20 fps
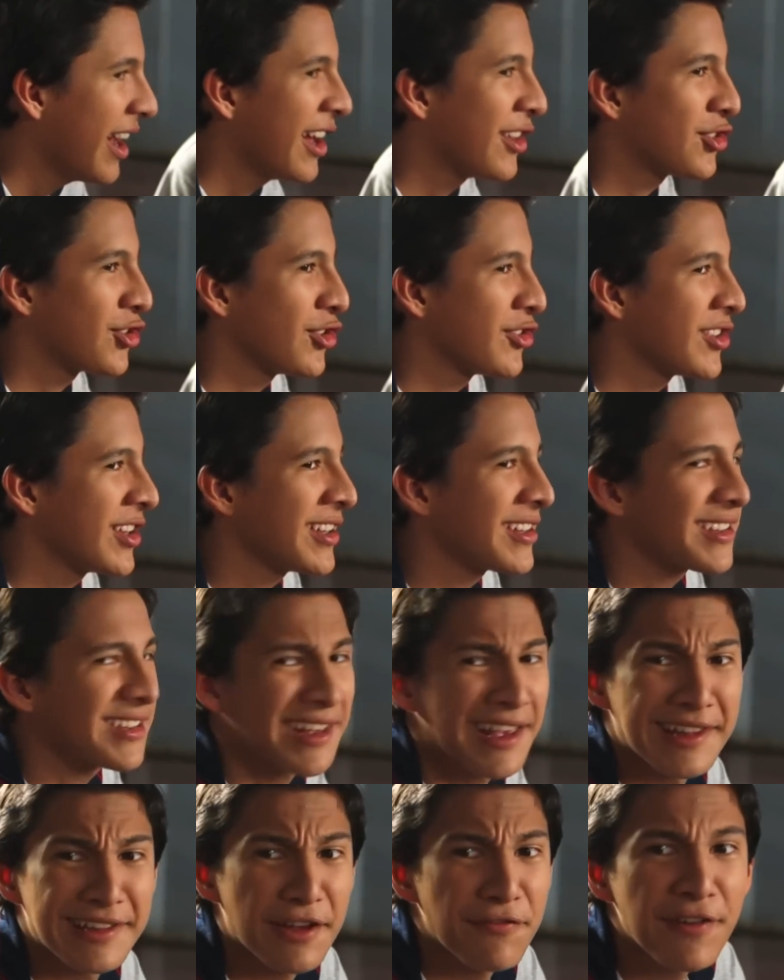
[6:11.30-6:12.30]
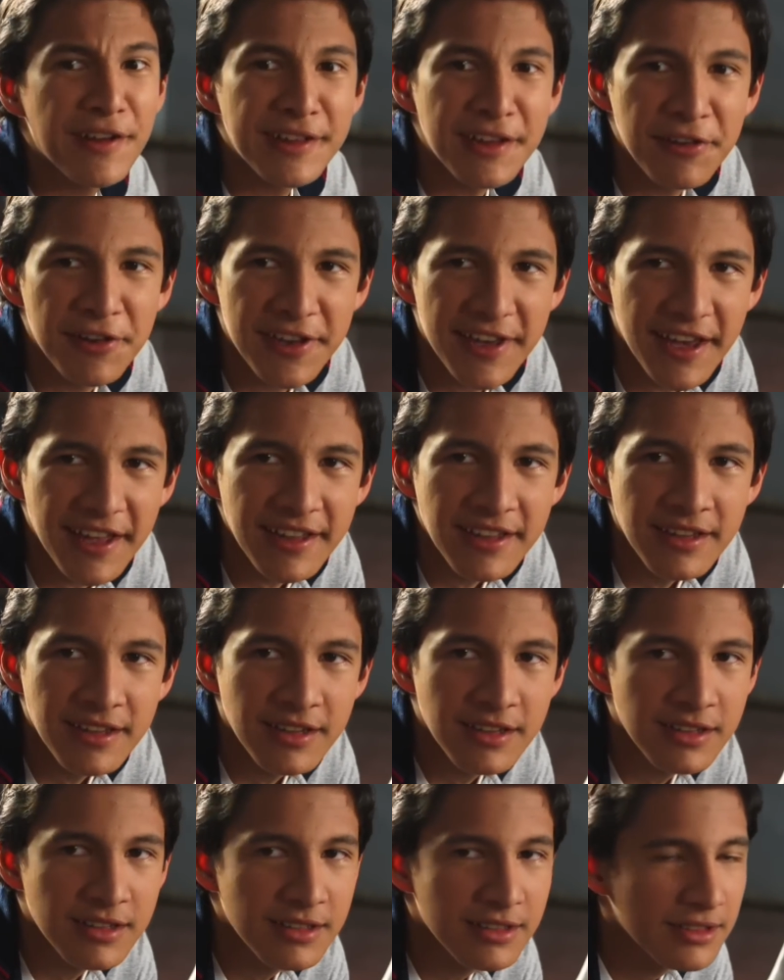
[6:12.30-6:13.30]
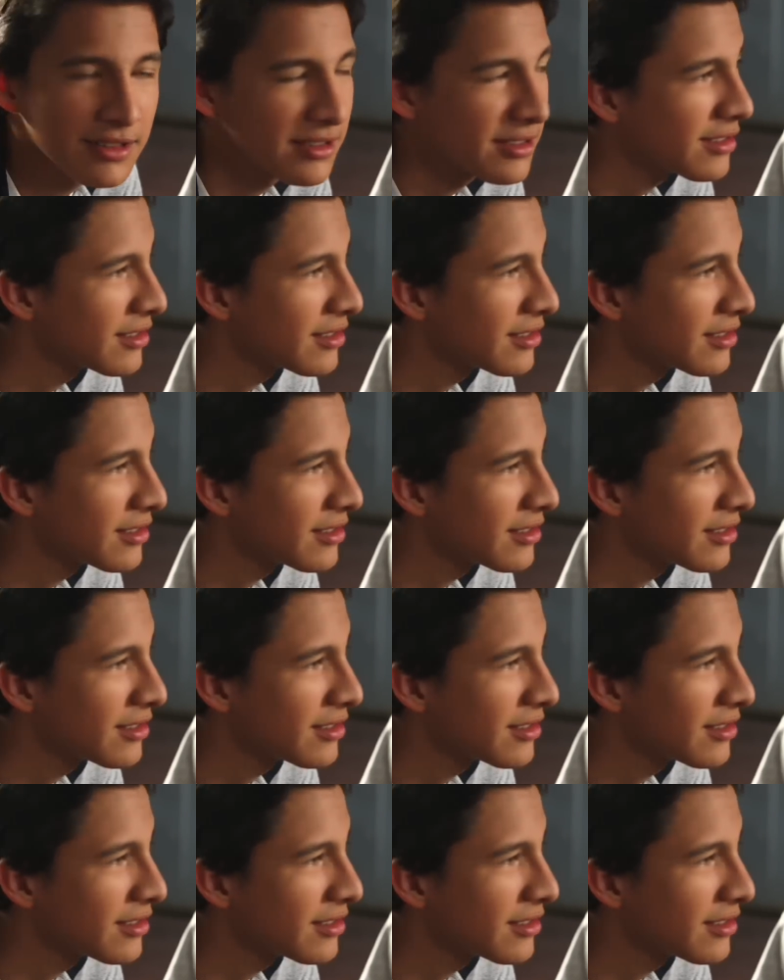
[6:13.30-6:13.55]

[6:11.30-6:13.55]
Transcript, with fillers: Entonces, ¿qué es afectividad? De ahí